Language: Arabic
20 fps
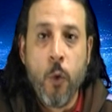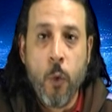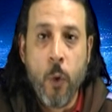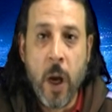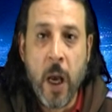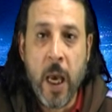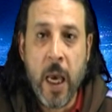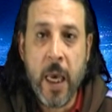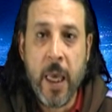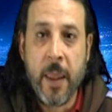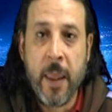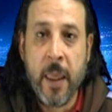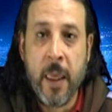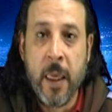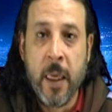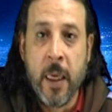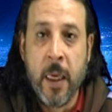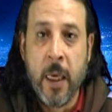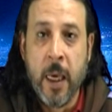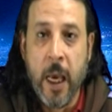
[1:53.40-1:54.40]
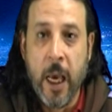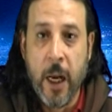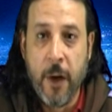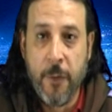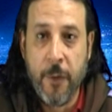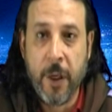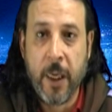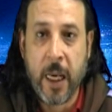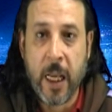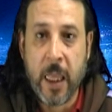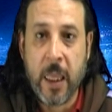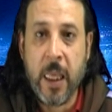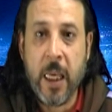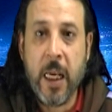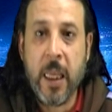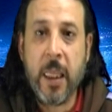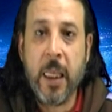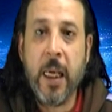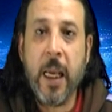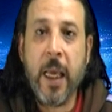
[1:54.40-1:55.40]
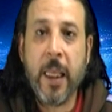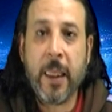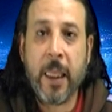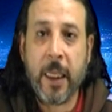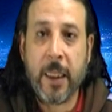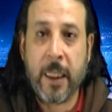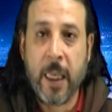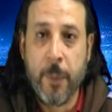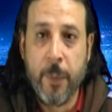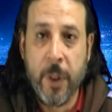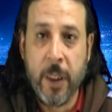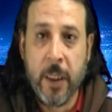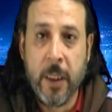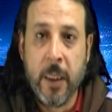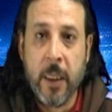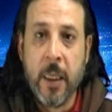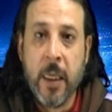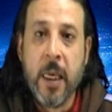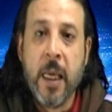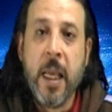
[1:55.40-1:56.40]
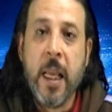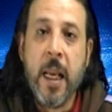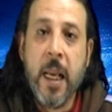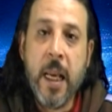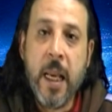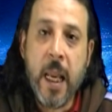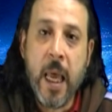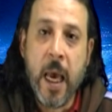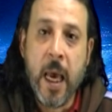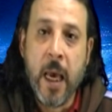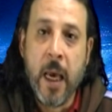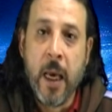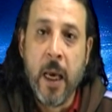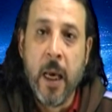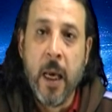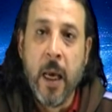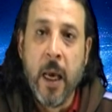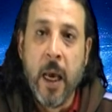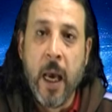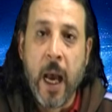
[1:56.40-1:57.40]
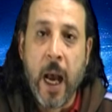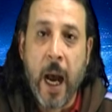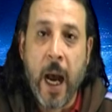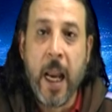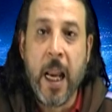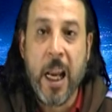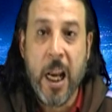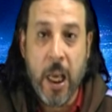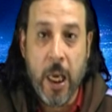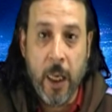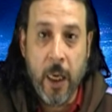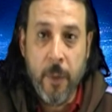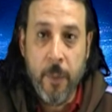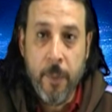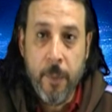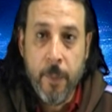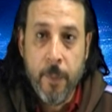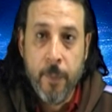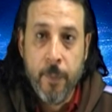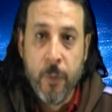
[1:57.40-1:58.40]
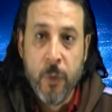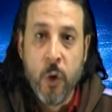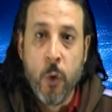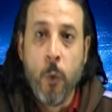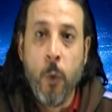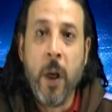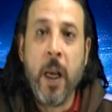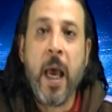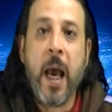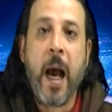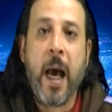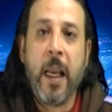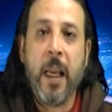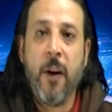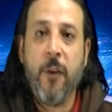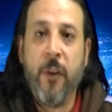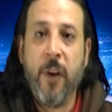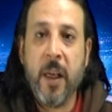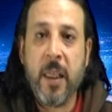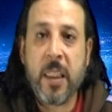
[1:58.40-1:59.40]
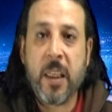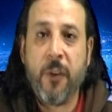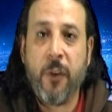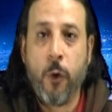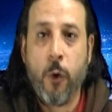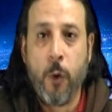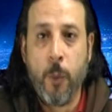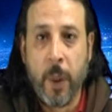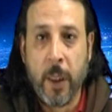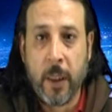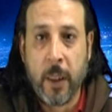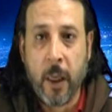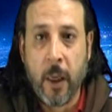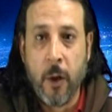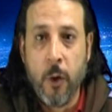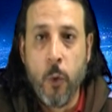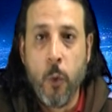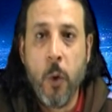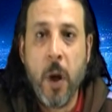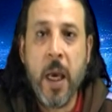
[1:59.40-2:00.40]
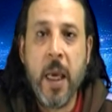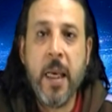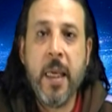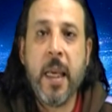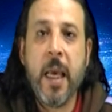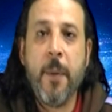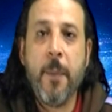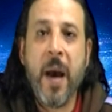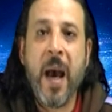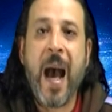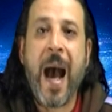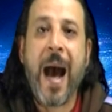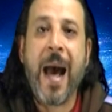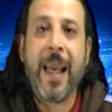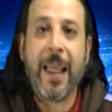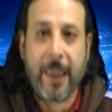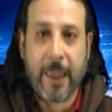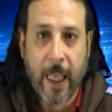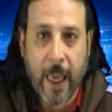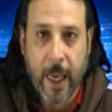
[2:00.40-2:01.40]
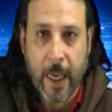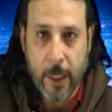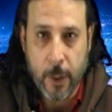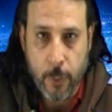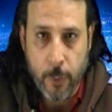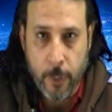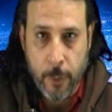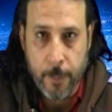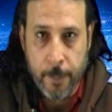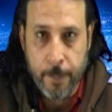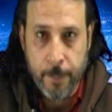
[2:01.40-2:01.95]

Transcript: وهذه الفكرة الثالثة لا تعتمد لا على العلم ولا على الفلسفة والمنطق وإنما على التخيل